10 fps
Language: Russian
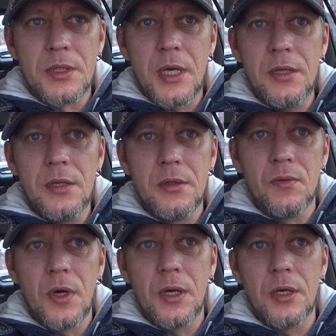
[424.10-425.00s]
задние
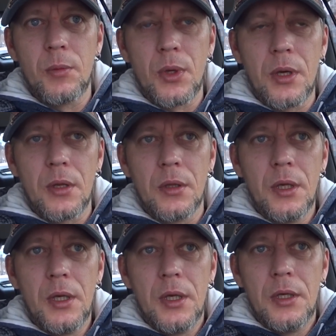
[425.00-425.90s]
два я брал
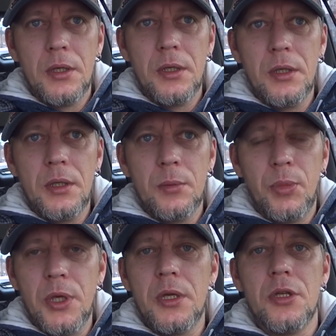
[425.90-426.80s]
и
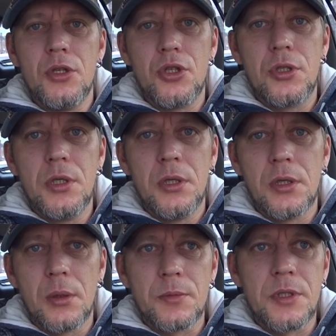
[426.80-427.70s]
передние четыре,
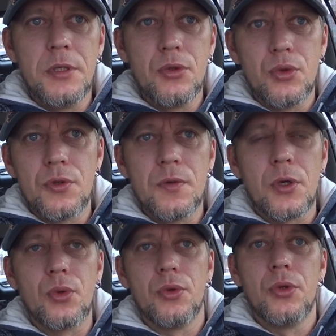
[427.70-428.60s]
там снизу и
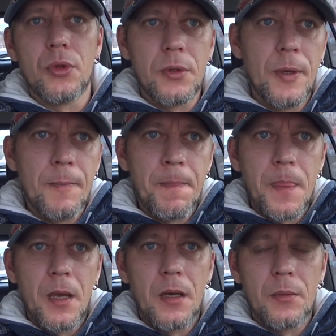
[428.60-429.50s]
сверху идет
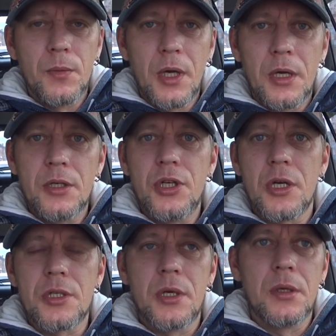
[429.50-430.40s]
э,
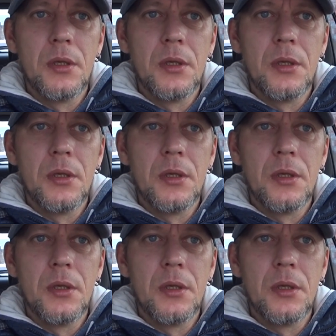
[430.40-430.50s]
многорычажка